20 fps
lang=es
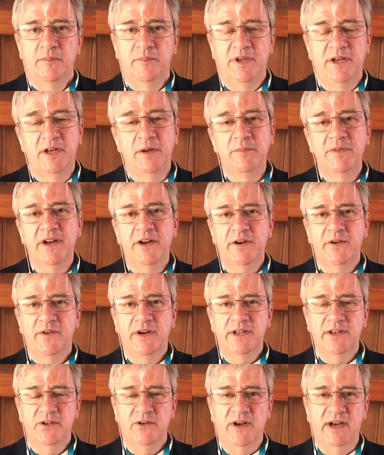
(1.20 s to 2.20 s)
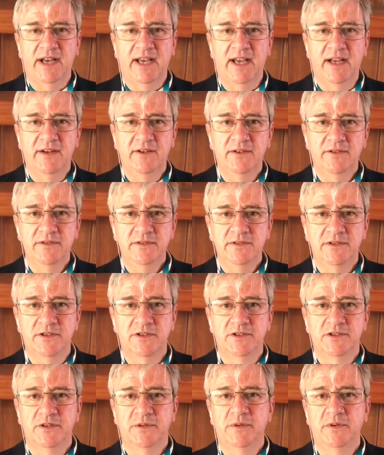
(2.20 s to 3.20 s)
Mi nombre es Roberto Vaquero,
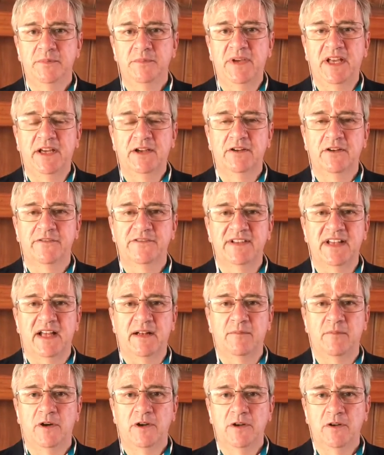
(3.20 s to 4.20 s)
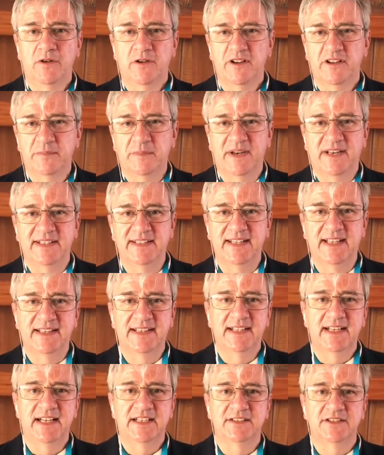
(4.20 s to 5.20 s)
yo soy médico oftalmólogo,
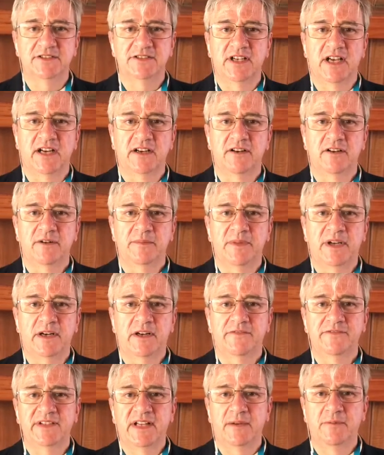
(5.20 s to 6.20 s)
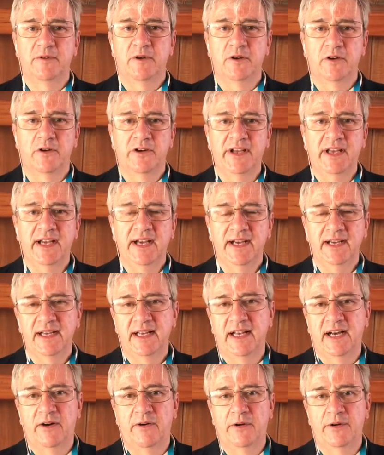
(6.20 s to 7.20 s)
expresidente de la Sociedad Colombiana de Oftalmología
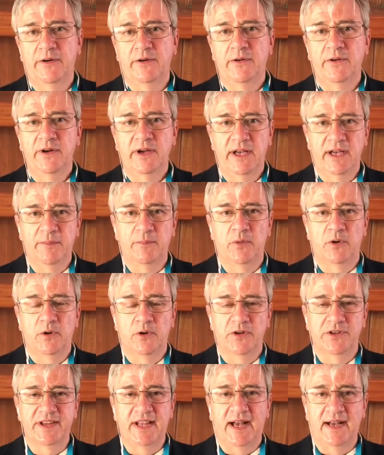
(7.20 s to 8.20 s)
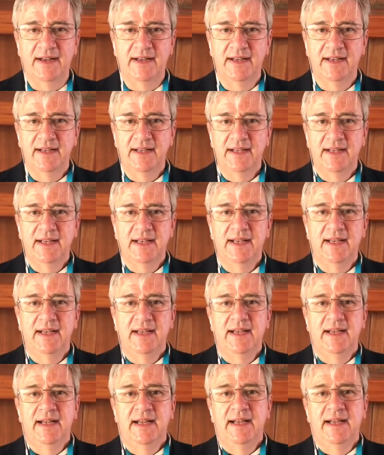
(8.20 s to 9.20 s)
que laboro en Bogotá.
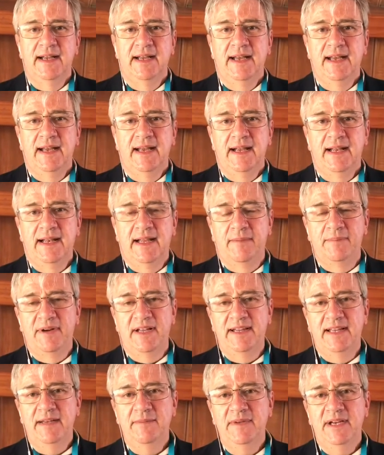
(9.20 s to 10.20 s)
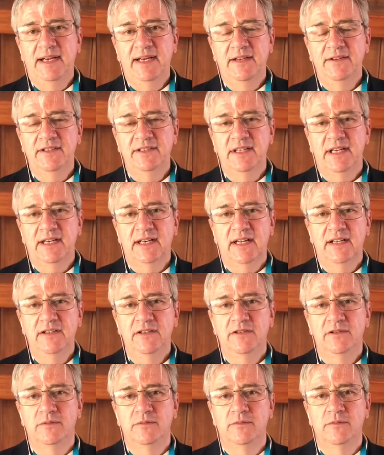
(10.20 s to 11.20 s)
La pandemia que nos ha
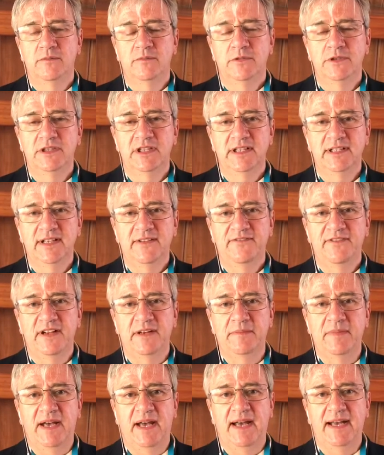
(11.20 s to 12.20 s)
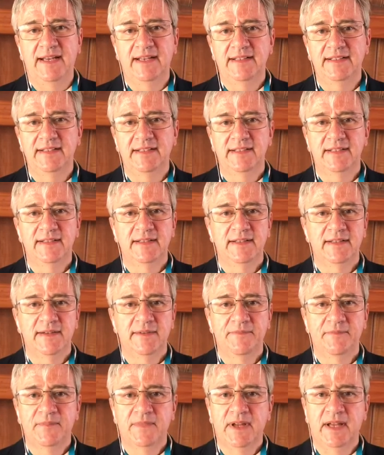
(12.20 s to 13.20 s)
traído muchas enfermedades
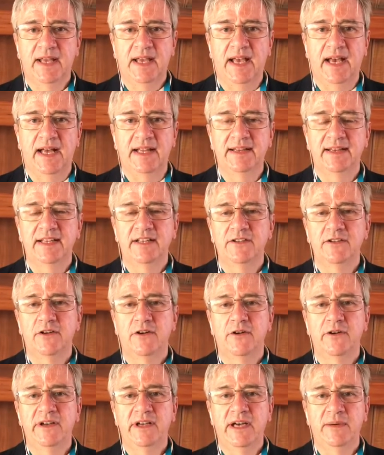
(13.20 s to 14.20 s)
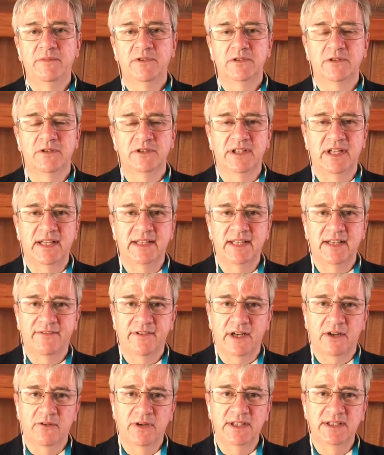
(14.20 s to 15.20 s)
que antes no veíamos con tanta
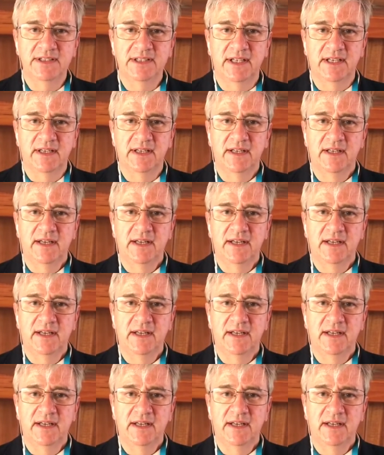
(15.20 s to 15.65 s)
frecuencia.